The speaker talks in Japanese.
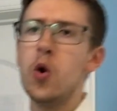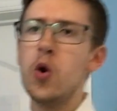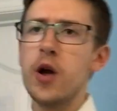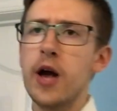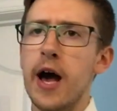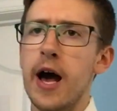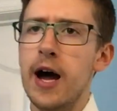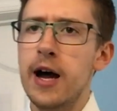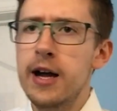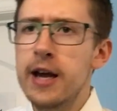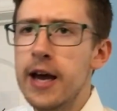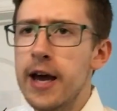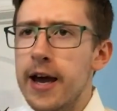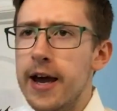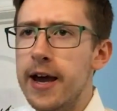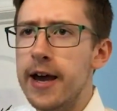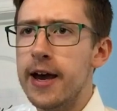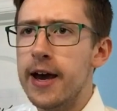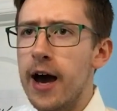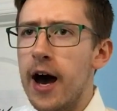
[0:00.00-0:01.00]
音が、
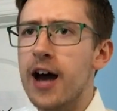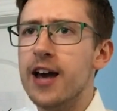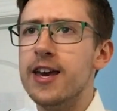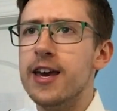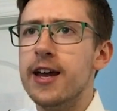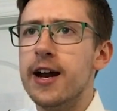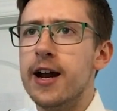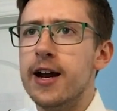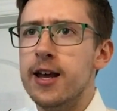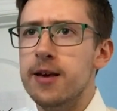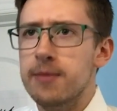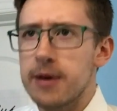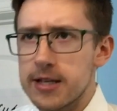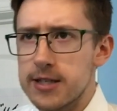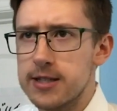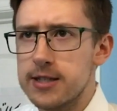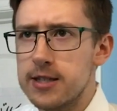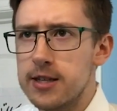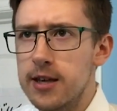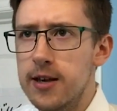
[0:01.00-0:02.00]
挙げられま
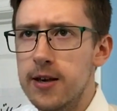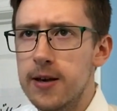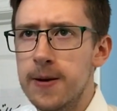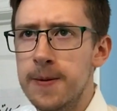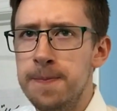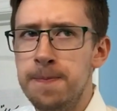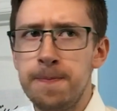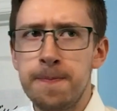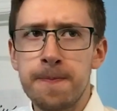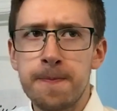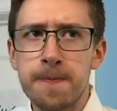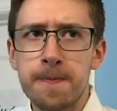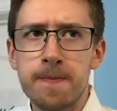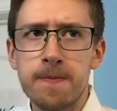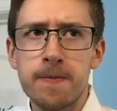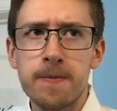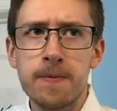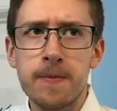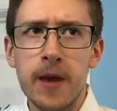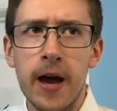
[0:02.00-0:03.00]
す。騒音、
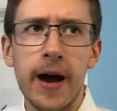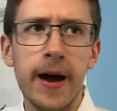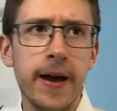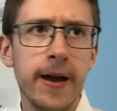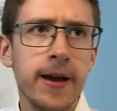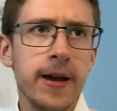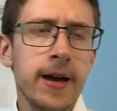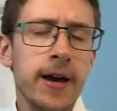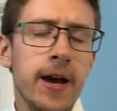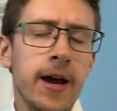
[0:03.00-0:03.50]
はい、